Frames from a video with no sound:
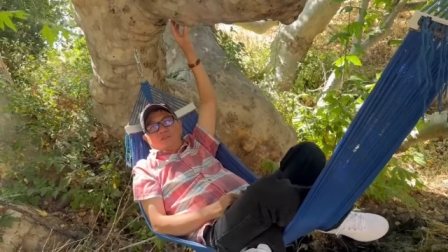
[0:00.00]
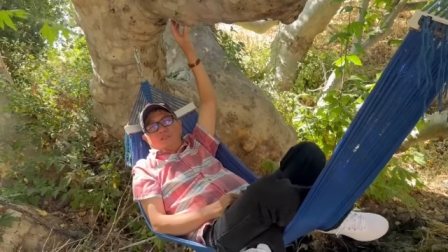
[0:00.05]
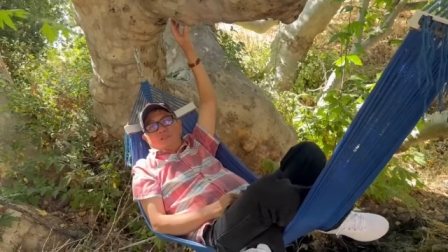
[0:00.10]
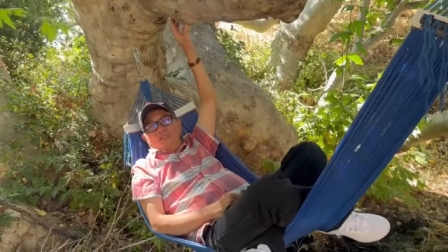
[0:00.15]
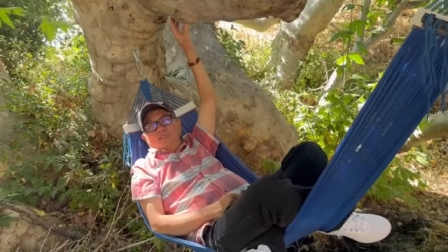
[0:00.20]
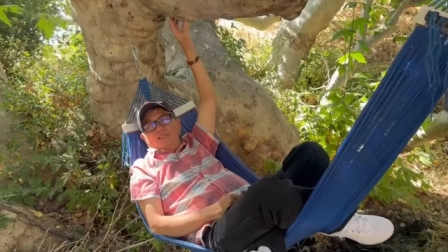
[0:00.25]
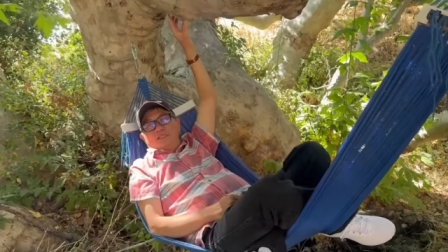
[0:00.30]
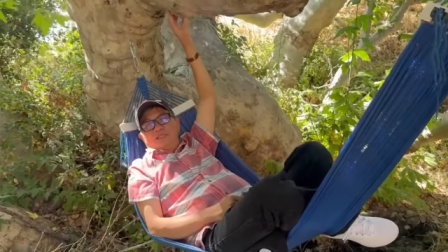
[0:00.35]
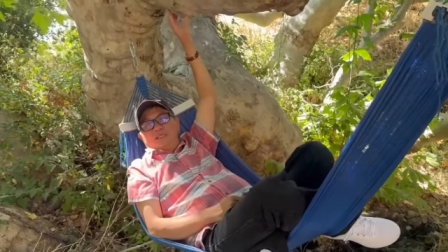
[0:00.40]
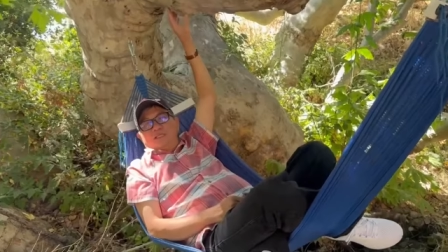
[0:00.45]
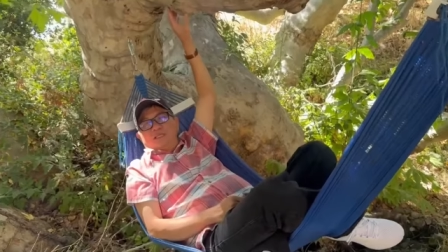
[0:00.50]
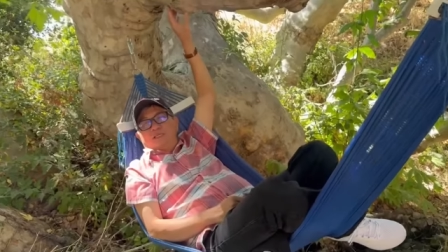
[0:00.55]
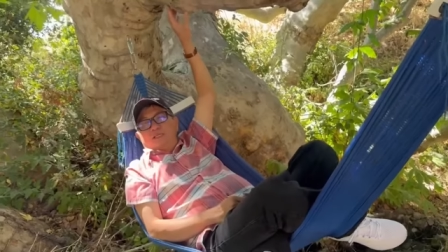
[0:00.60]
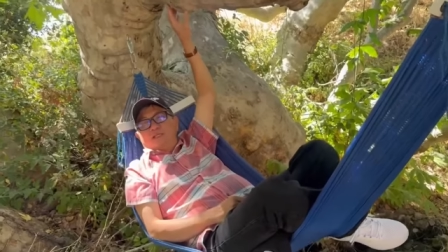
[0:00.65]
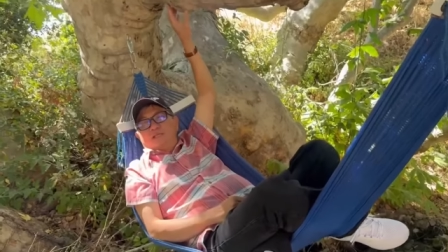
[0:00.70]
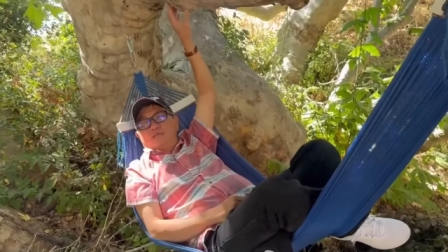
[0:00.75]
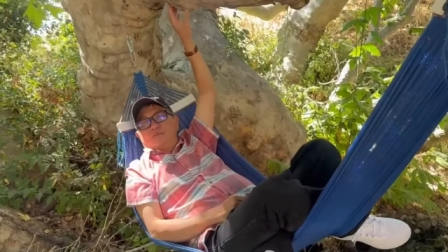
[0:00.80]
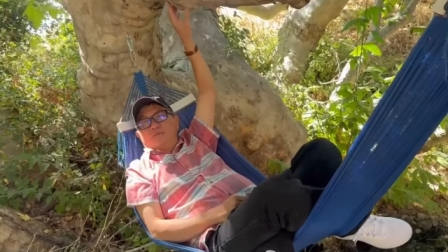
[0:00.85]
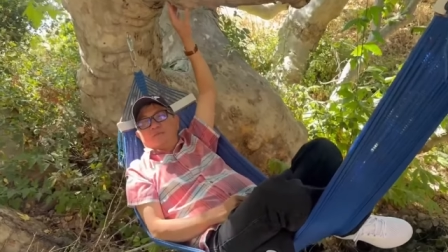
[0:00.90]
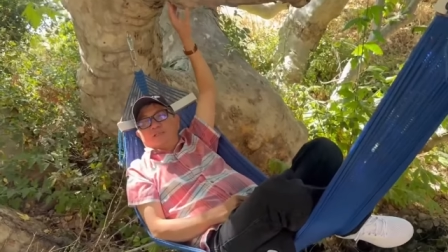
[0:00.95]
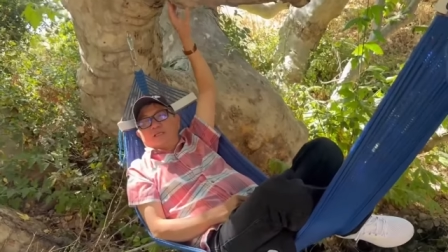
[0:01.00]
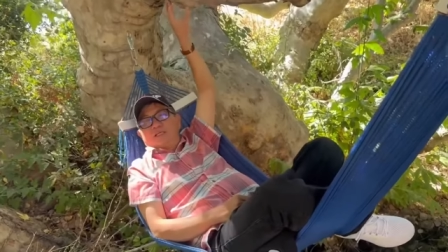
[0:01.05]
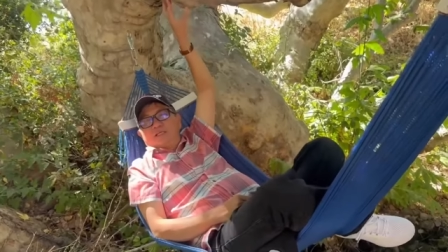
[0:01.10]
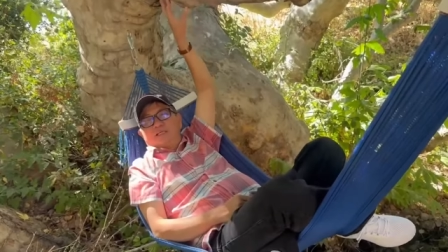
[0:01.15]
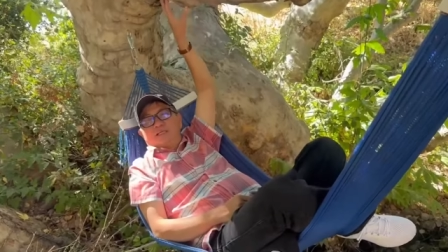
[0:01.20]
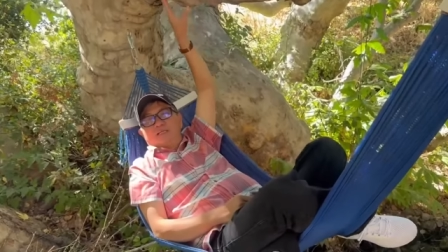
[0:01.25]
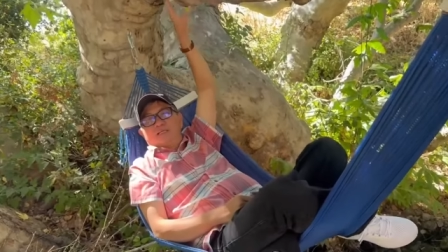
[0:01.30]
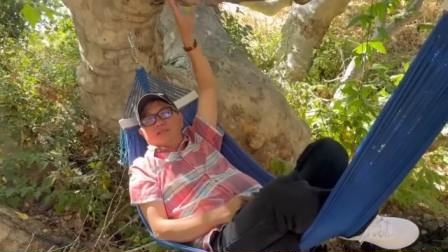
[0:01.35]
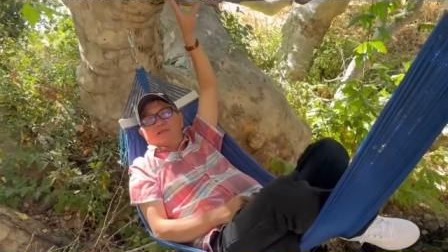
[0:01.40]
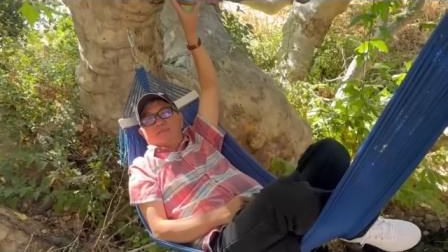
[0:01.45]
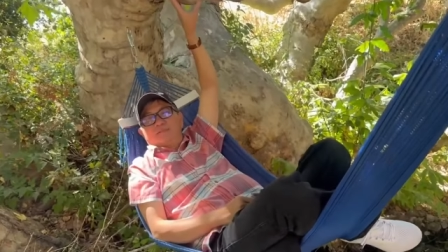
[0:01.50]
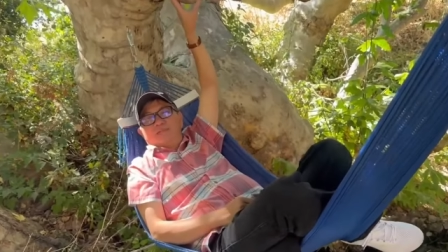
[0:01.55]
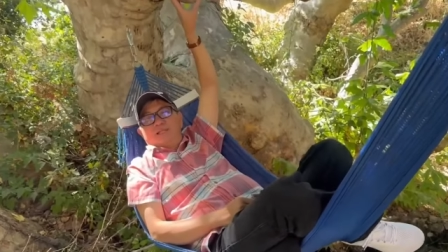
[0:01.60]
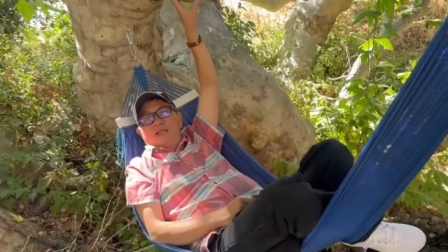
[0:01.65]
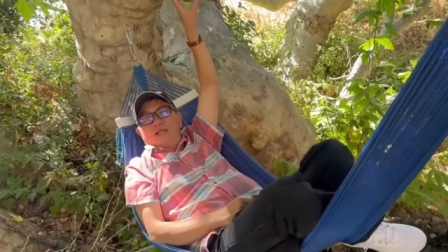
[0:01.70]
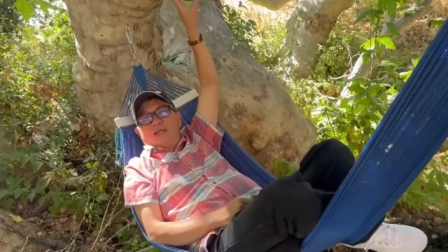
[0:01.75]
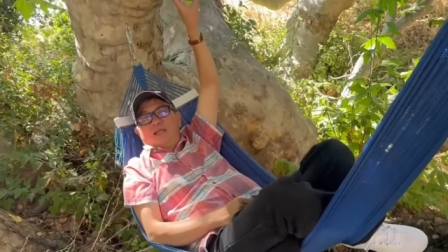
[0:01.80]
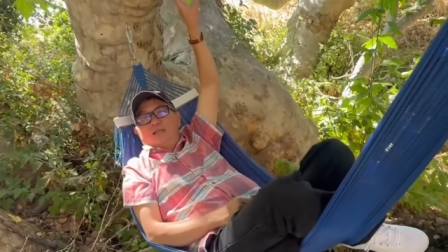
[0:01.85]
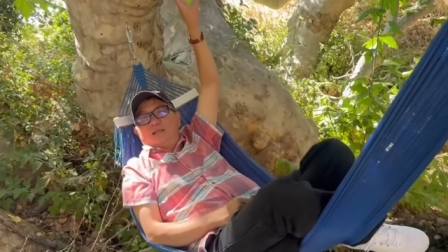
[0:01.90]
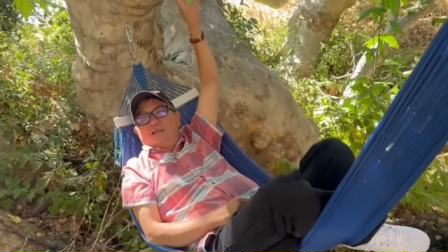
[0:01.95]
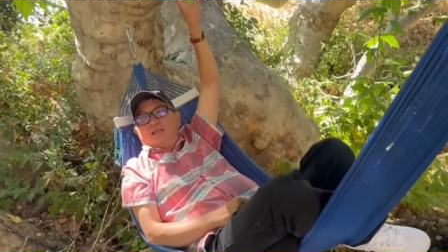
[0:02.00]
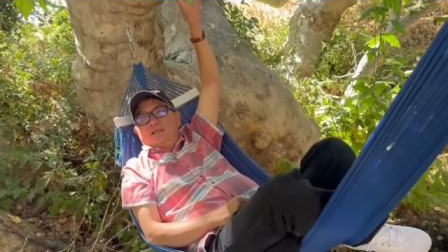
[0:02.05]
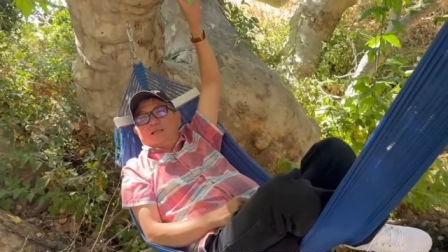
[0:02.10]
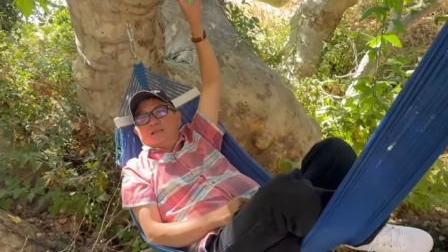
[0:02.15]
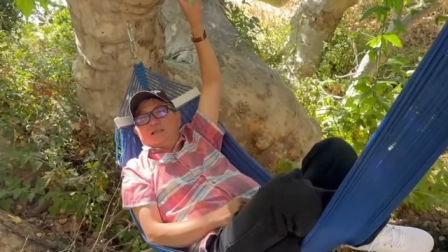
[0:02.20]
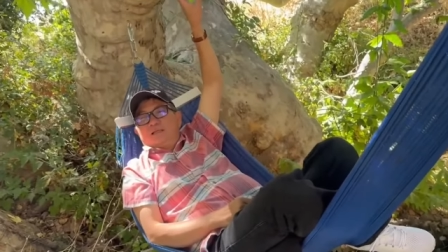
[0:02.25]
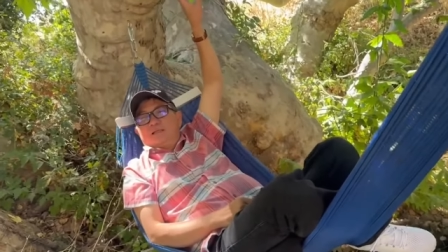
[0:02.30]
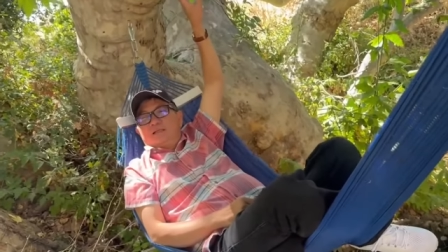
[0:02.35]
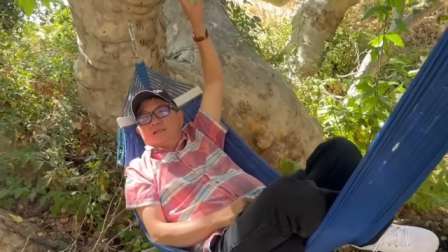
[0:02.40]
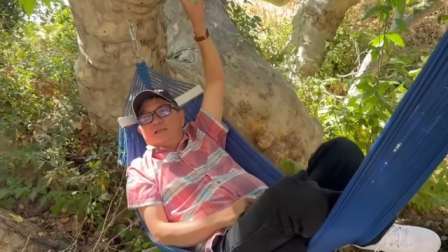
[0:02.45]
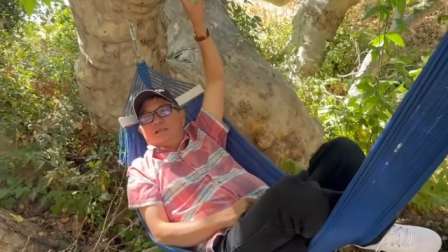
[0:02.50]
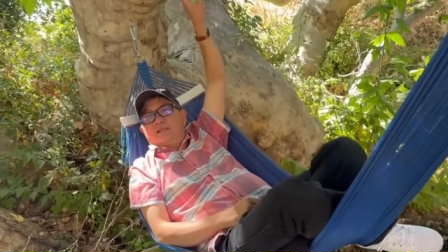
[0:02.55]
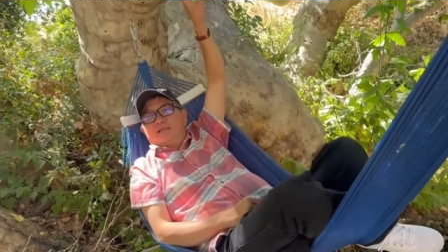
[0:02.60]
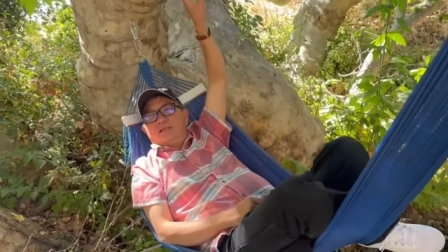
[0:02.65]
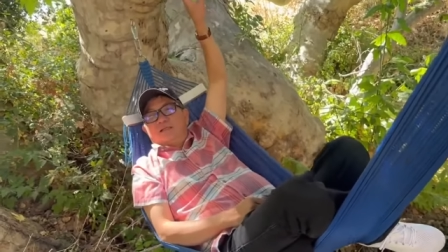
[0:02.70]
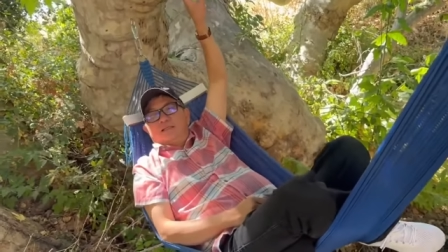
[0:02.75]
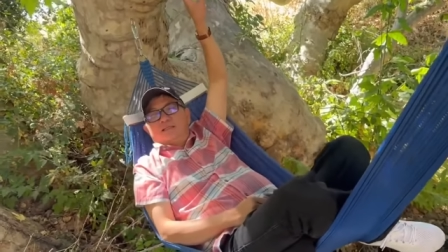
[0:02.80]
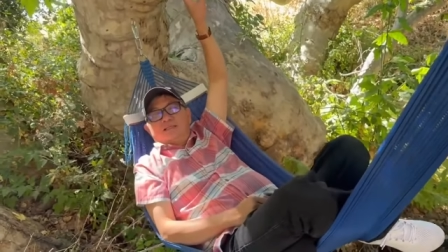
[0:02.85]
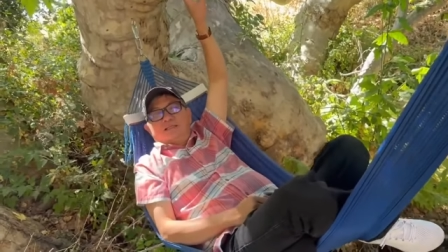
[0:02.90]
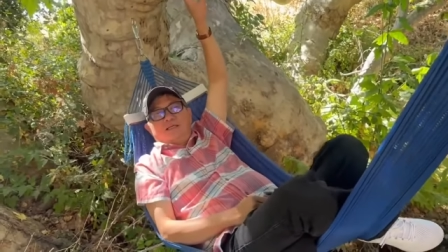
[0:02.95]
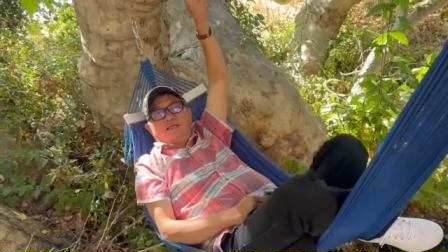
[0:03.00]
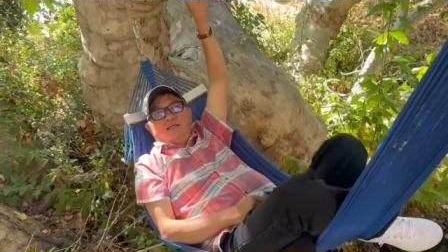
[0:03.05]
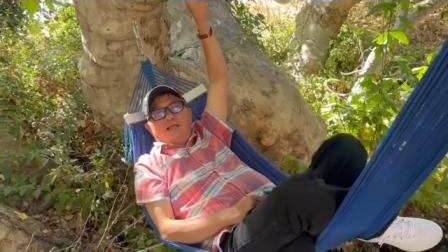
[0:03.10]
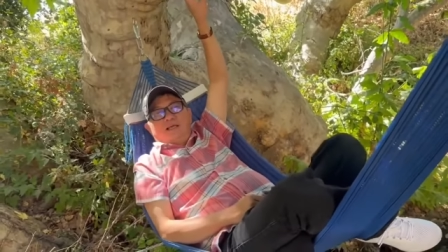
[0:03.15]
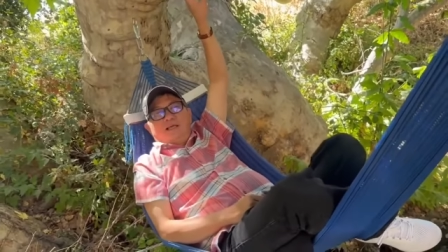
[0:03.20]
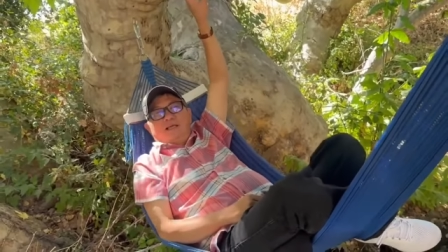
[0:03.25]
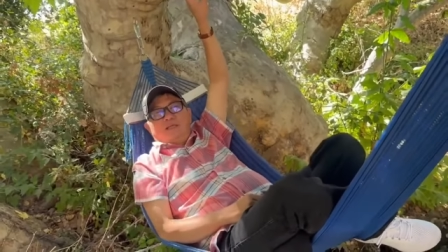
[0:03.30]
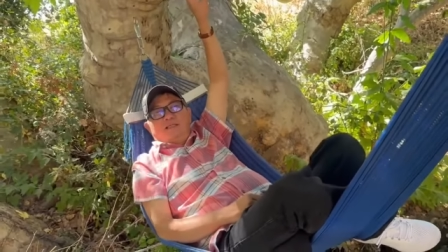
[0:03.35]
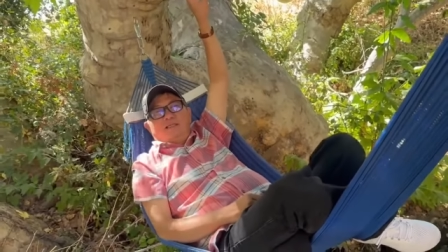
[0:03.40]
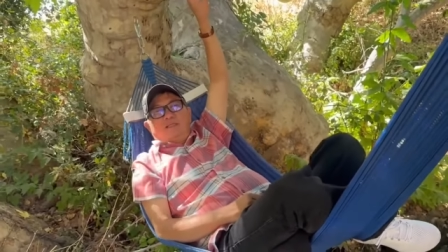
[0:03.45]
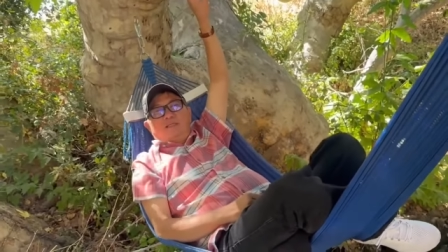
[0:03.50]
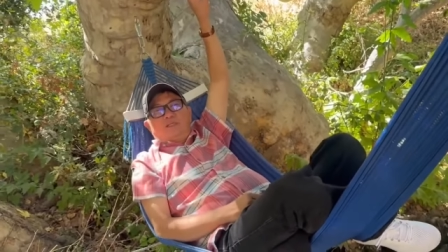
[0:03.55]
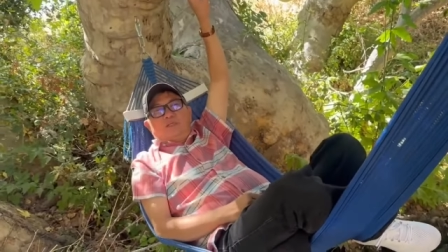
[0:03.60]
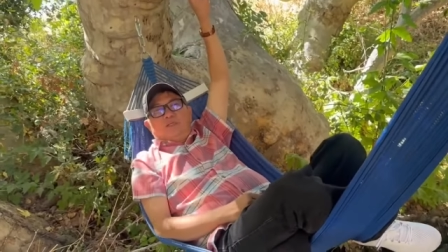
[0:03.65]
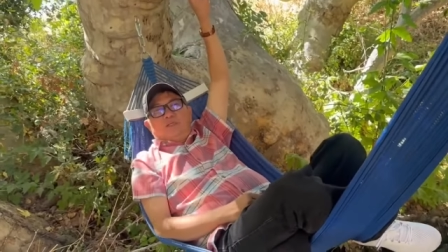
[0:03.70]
địa chỉ thiên long sơn thiên long giang thì thiên tử đang ở trên núi